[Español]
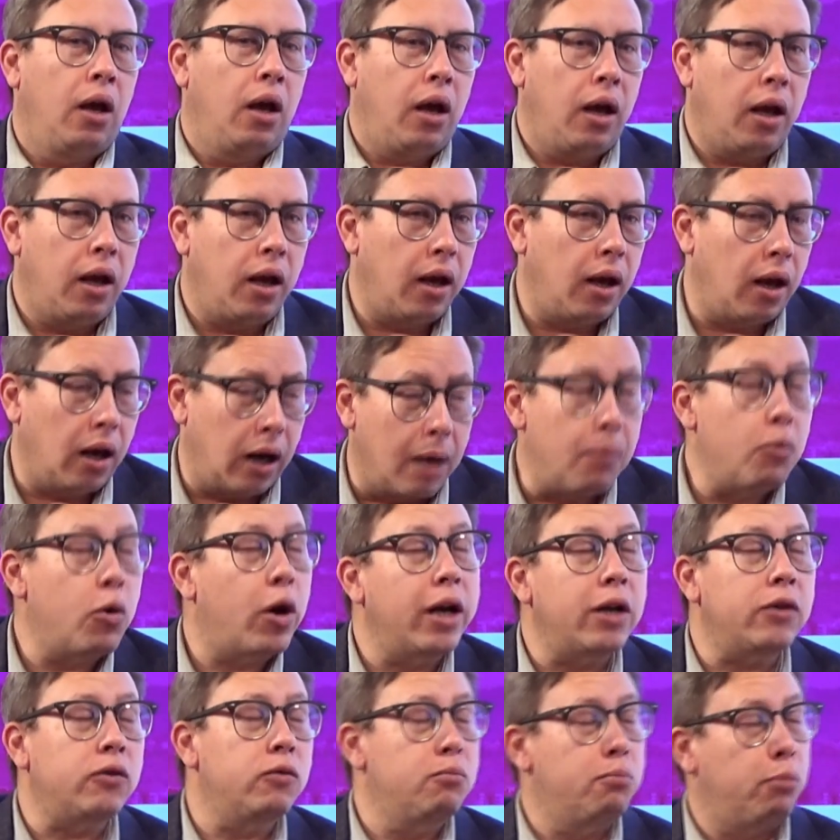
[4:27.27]
Eh, la
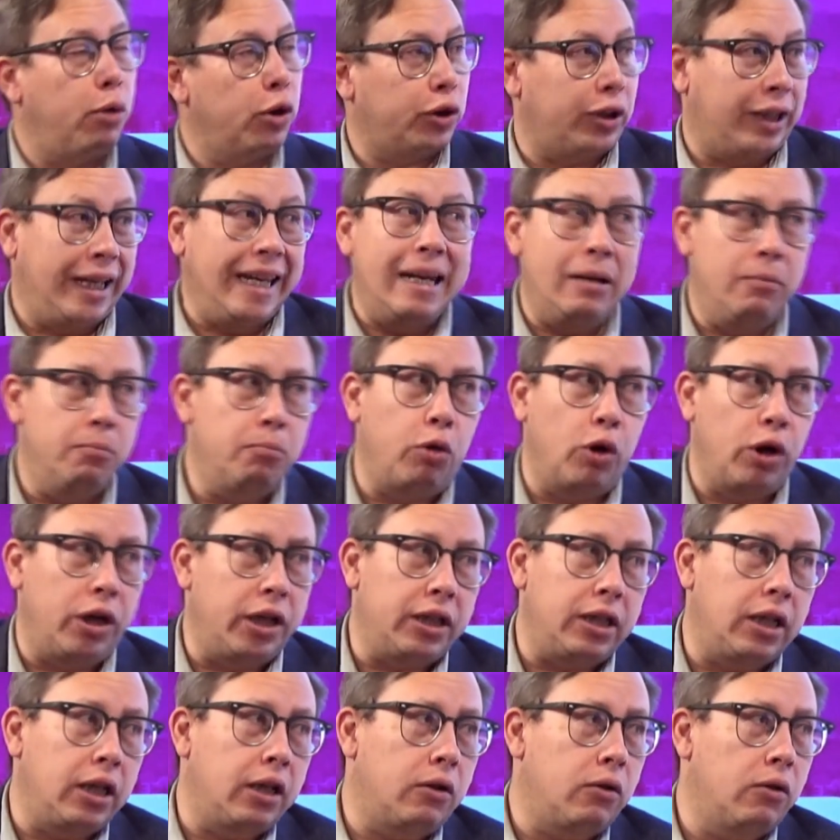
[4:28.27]
mujer es un botín
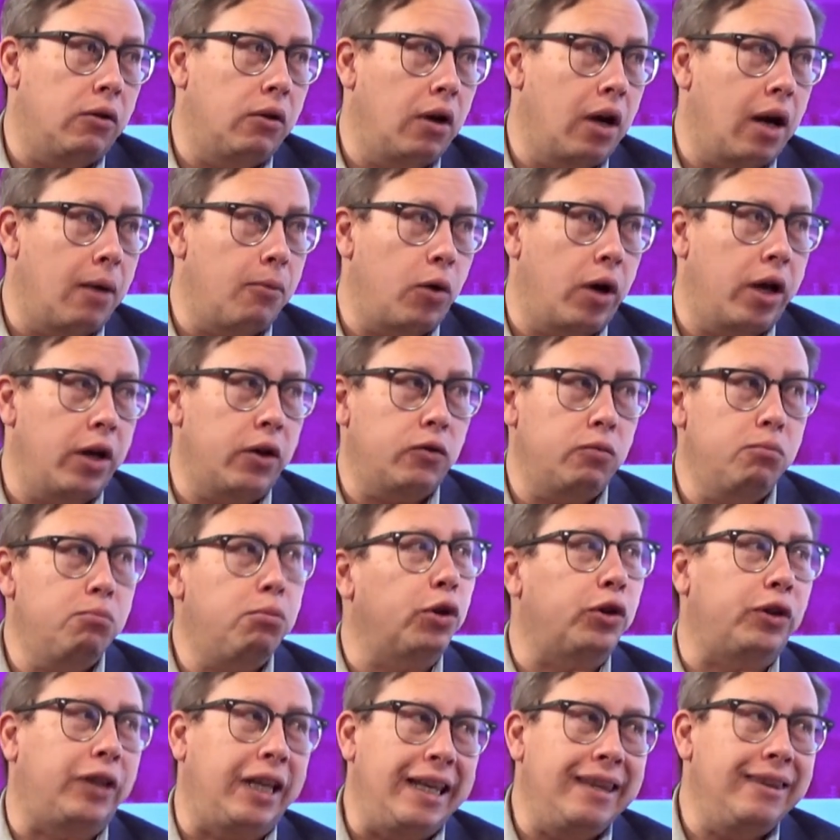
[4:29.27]
político, la mujer es un
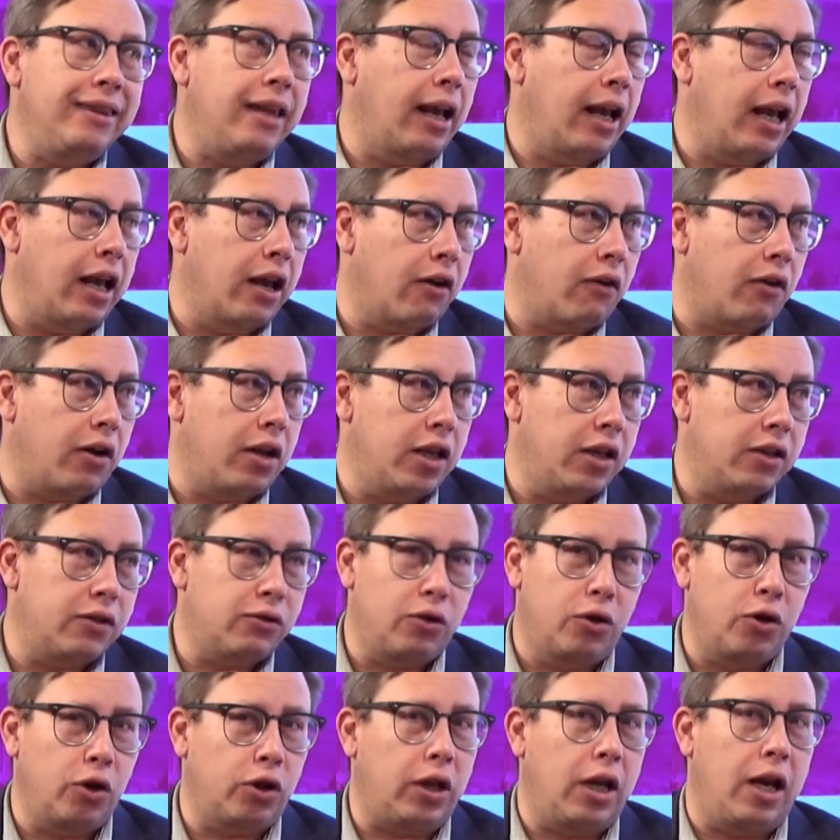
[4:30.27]
botín de guerra y
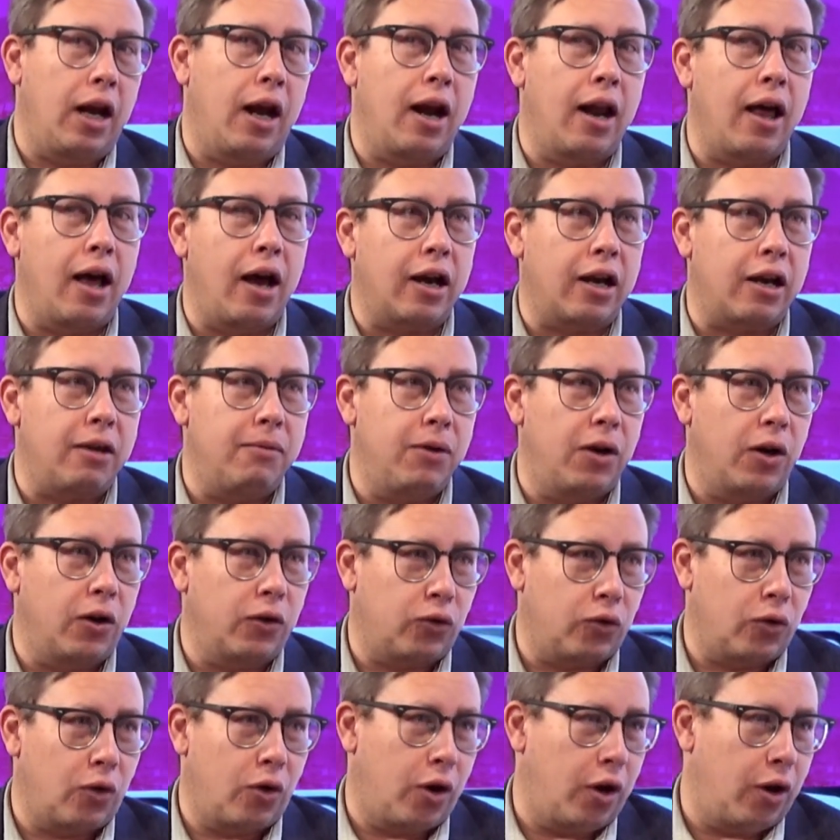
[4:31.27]
esto no tiene nada que ver
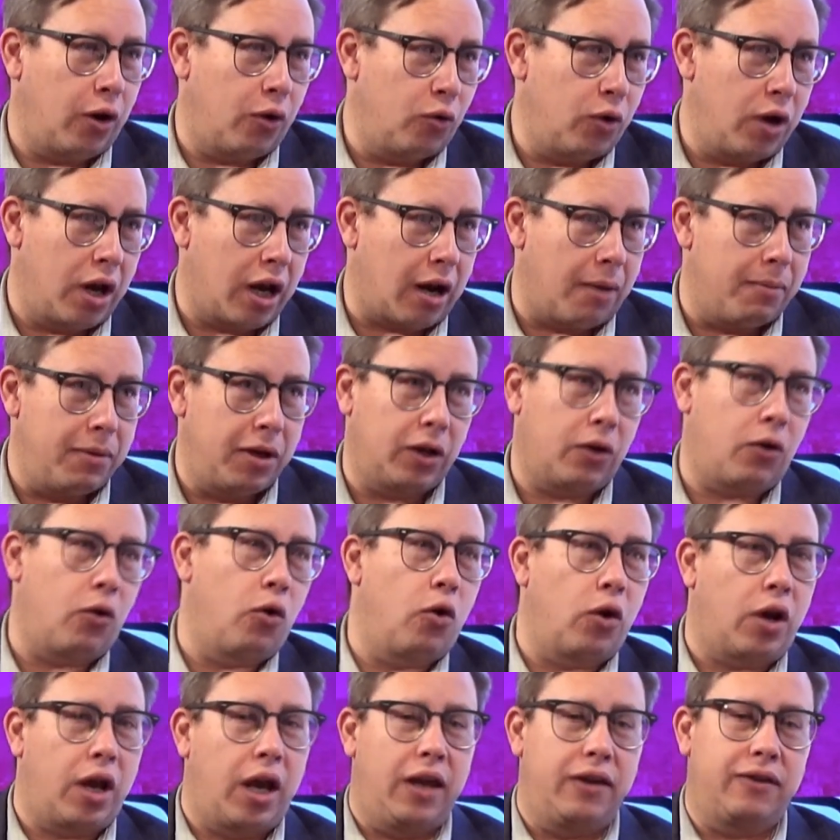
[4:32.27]
eh, únicamente con
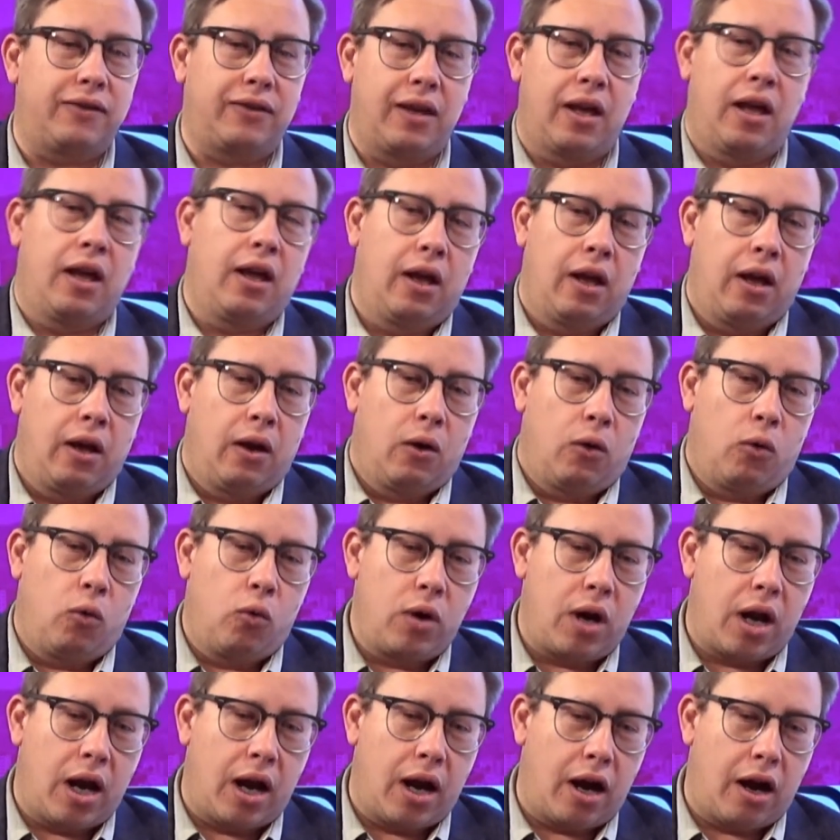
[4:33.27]
lo que es
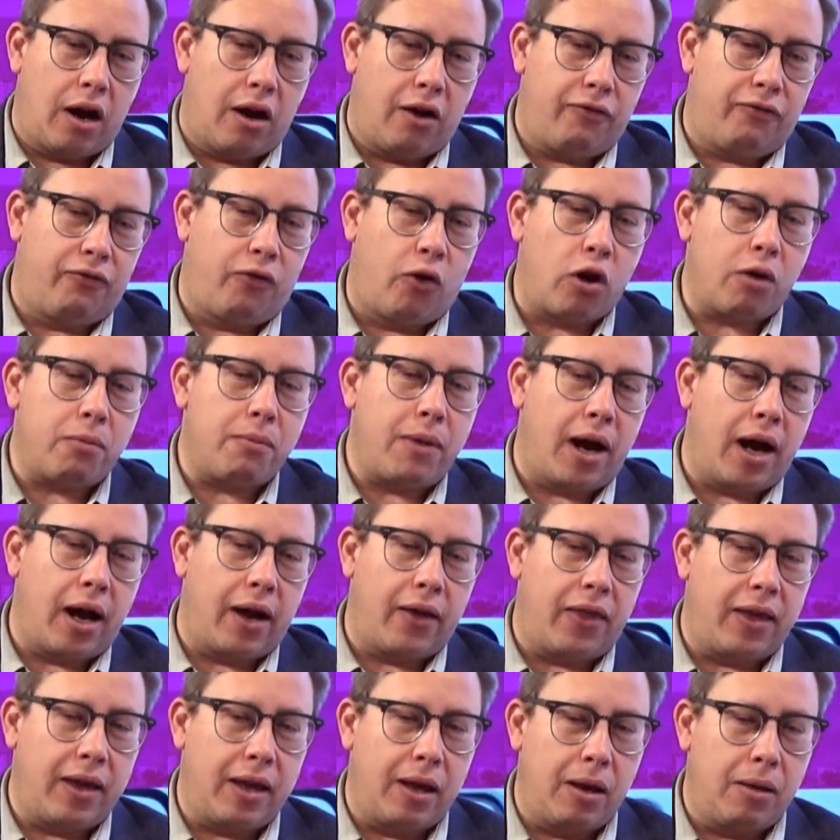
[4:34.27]
una forma
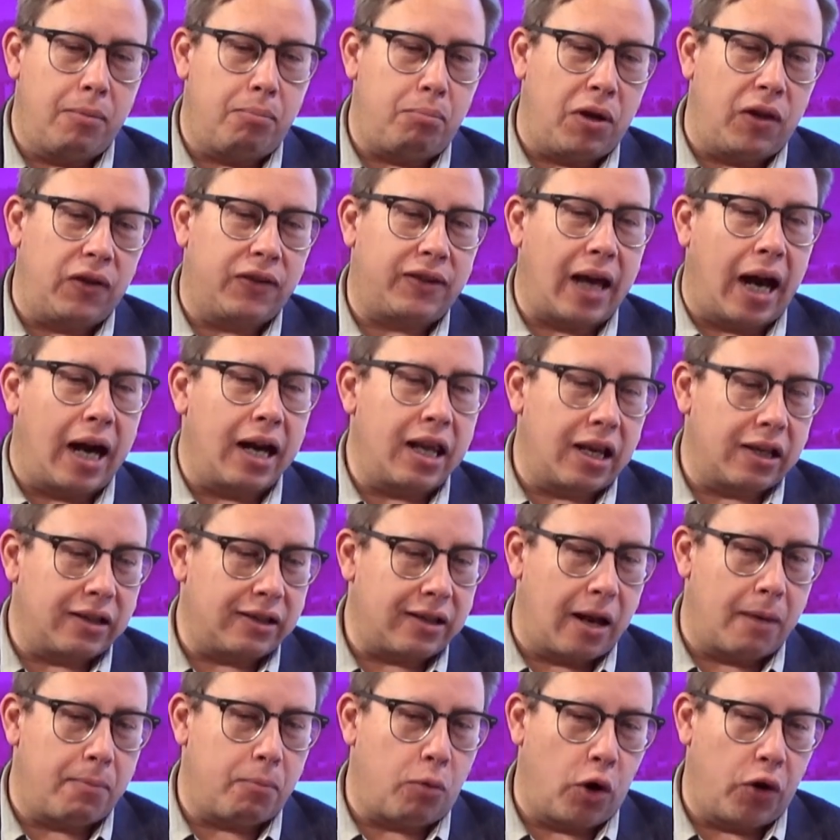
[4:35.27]
de pensar y
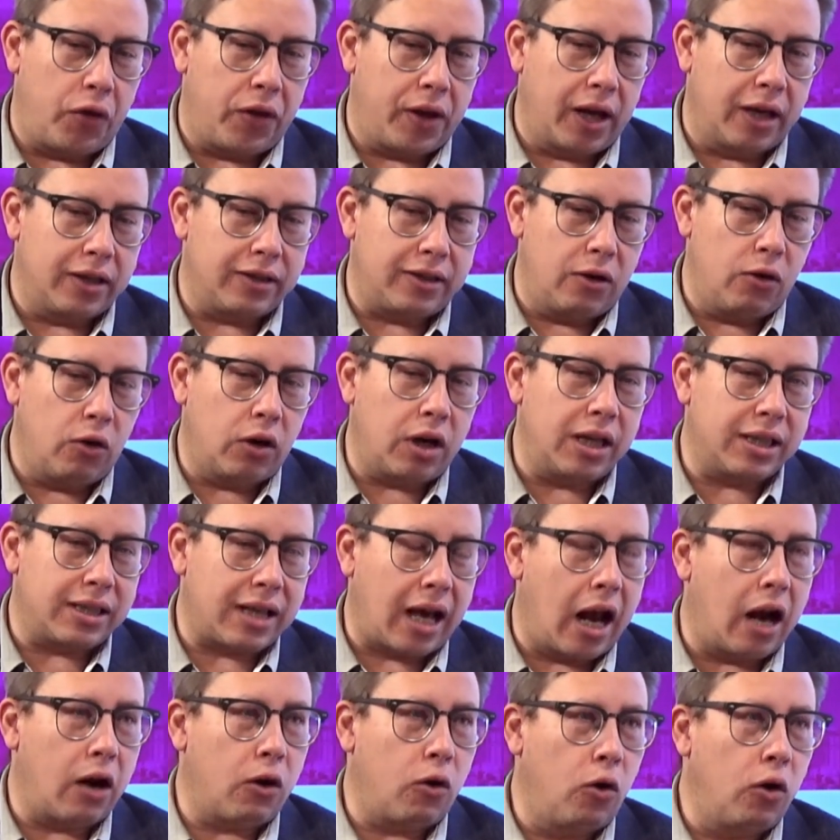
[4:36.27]
hacer política, sino que es
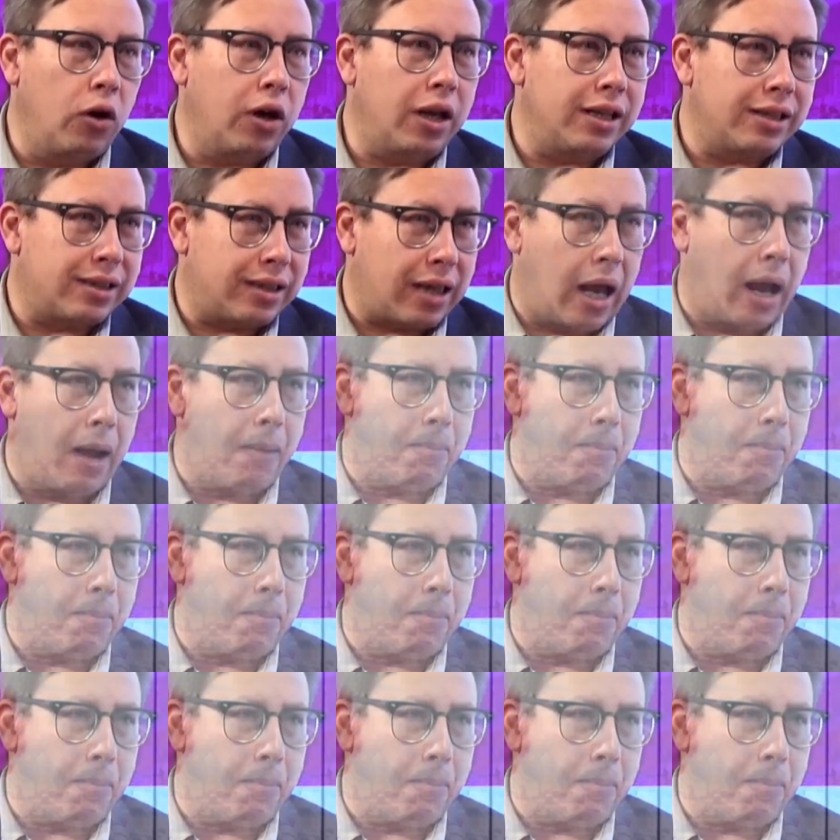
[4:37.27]
algo que está